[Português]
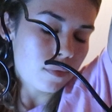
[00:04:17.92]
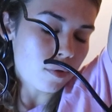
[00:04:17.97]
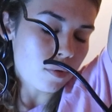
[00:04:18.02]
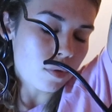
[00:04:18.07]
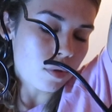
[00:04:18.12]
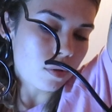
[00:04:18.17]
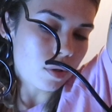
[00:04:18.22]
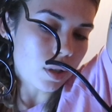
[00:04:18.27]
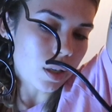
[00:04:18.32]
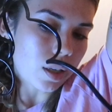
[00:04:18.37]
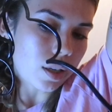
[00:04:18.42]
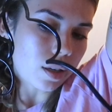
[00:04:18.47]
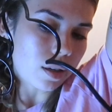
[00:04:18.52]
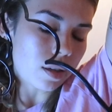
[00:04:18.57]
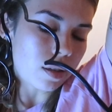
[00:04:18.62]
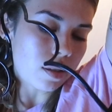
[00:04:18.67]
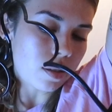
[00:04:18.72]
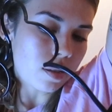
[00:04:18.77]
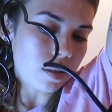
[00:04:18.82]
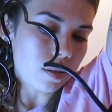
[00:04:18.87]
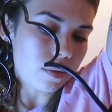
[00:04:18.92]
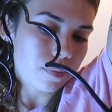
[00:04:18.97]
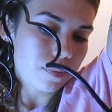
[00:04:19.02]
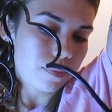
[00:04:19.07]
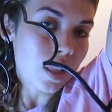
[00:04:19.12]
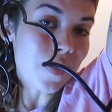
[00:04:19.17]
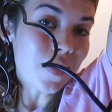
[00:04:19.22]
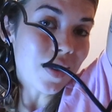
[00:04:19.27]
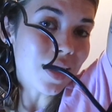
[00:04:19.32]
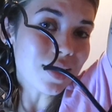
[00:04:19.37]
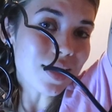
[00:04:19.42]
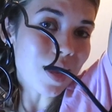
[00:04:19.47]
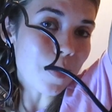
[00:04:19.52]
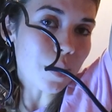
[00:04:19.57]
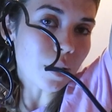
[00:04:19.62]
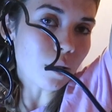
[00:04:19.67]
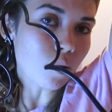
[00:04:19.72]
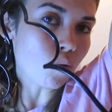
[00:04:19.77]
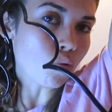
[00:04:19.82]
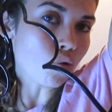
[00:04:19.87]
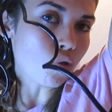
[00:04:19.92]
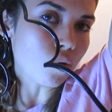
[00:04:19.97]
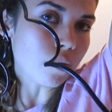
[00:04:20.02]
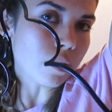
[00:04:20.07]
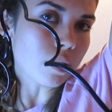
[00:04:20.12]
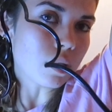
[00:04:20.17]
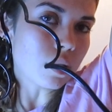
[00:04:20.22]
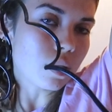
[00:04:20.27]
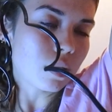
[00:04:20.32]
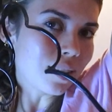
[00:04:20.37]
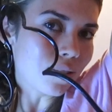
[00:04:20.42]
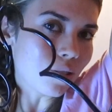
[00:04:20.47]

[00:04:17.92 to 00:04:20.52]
Não sei o que é que queria dizer. Estava a rezar para que não chovesse.